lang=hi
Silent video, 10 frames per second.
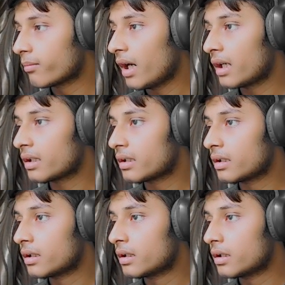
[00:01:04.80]
एक बार
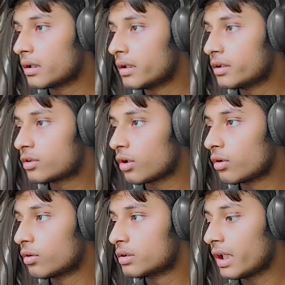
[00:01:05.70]

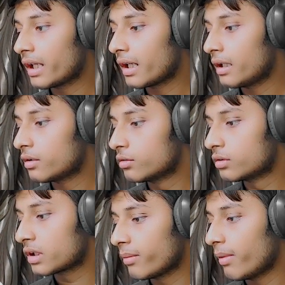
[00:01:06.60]
इंस्टॉल हो जाएगा
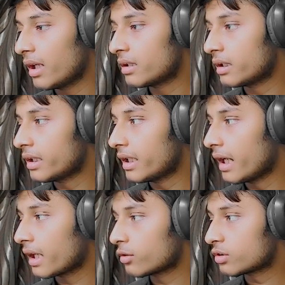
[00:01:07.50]
उसके बाद
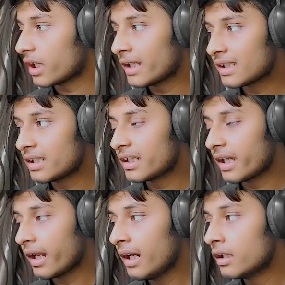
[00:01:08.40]
ये कुछ ऐसा
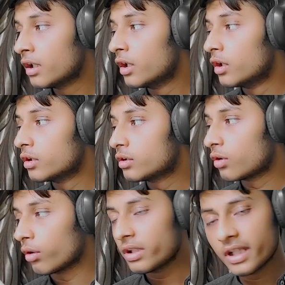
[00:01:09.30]
दिखेगा
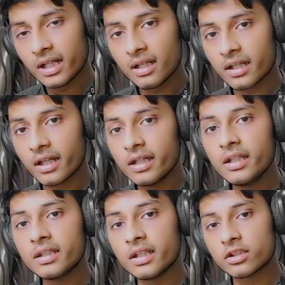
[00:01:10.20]
थोड़ी देर
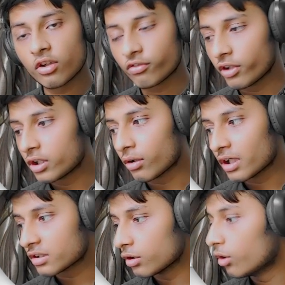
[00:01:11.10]
लगेगी ये सॉफ्टवेयर
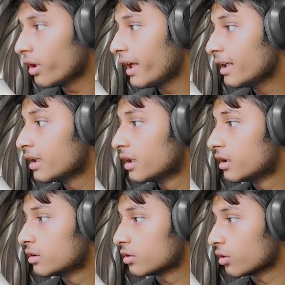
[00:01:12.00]
थोड़ा स्लो है
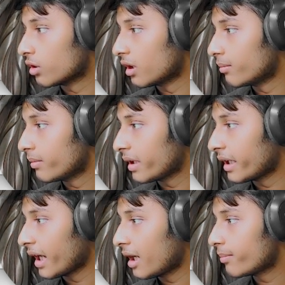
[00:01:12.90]
सो हम
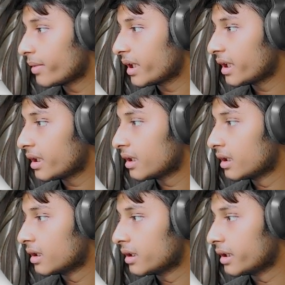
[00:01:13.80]
यहाँ पे
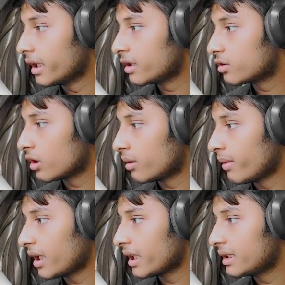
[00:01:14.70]
ये जो
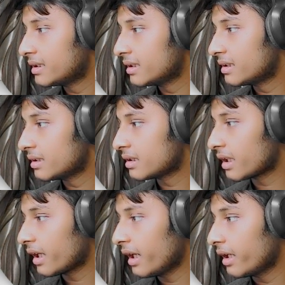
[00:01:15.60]
हमारे
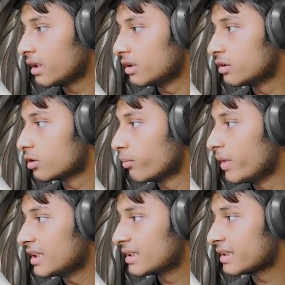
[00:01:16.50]
जी के है जो
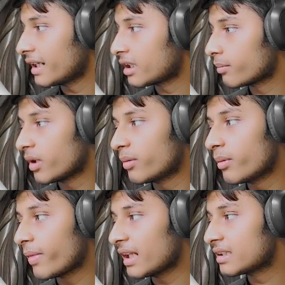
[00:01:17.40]
बेसिक सेटअप में
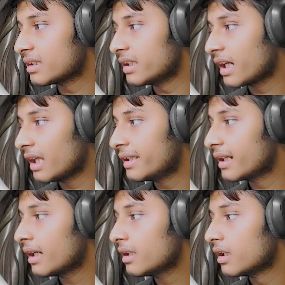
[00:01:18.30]
हमें पहले से दिखा
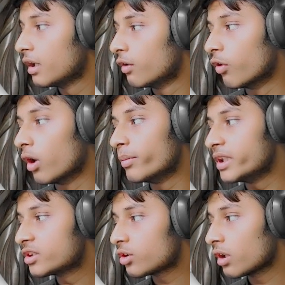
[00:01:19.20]
देगा वो
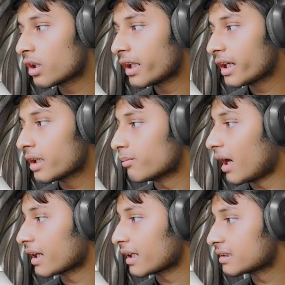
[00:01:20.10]
हम इंस्टॉल करेंगे
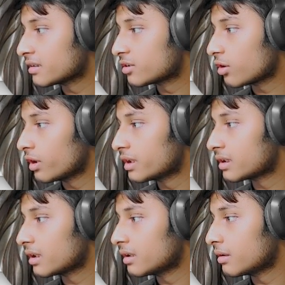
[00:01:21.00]
मार्केज
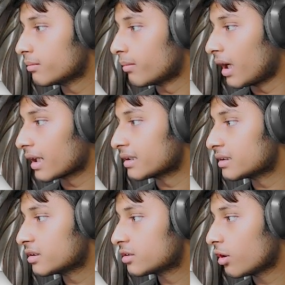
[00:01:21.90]
इंस्टॉलेशन
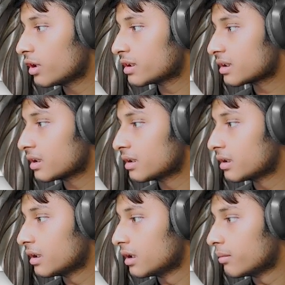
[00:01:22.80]
मार्केज
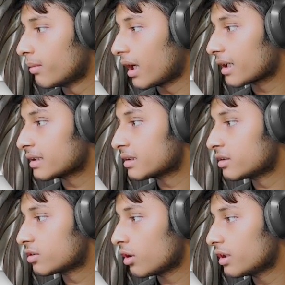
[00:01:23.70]
इंस्टॉलेशन मार्केज
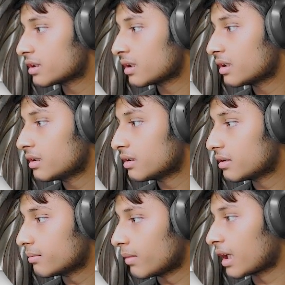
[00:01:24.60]
इंस्टॉलेशन
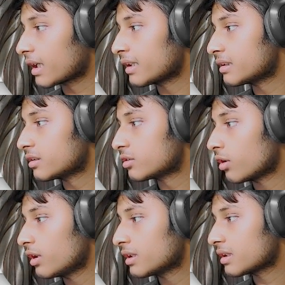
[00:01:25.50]
मार्केज
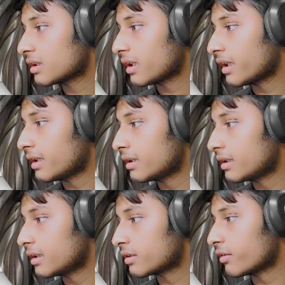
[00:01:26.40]
इंस्टॉलेशन
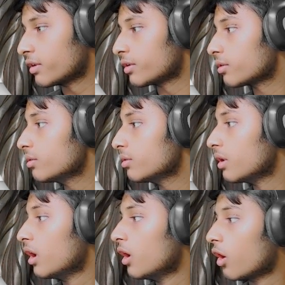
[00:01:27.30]
एंड टू
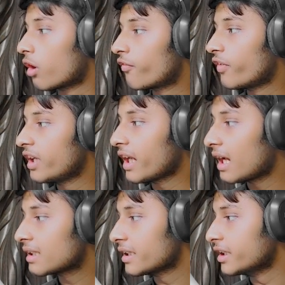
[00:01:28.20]
और फिर
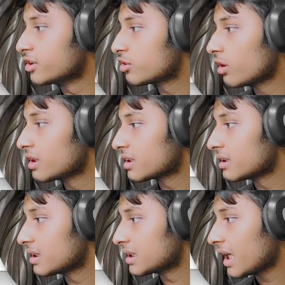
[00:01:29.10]
यहाँ से
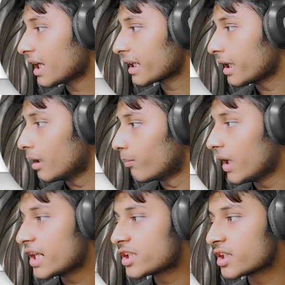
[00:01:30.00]
इंस्टॉलेशन से जाके
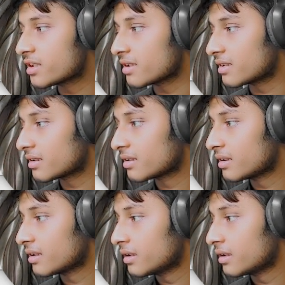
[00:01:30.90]
अप्लाई चेंजेस